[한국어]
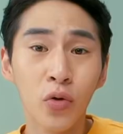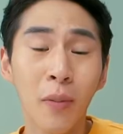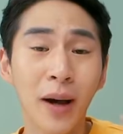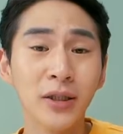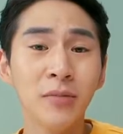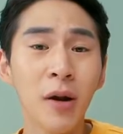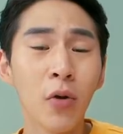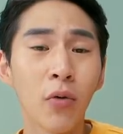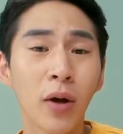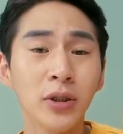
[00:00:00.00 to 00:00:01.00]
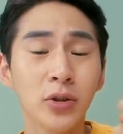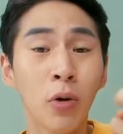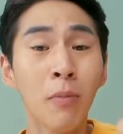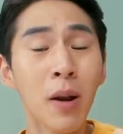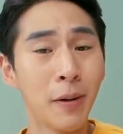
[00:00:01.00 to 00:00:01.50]
이 마시멜로까지
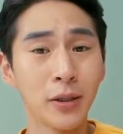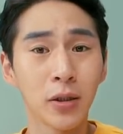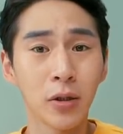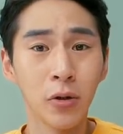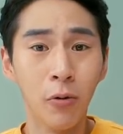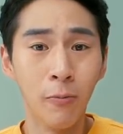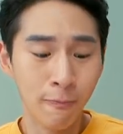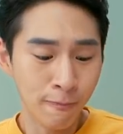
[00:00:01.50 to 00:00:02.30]
정말 바삭해요.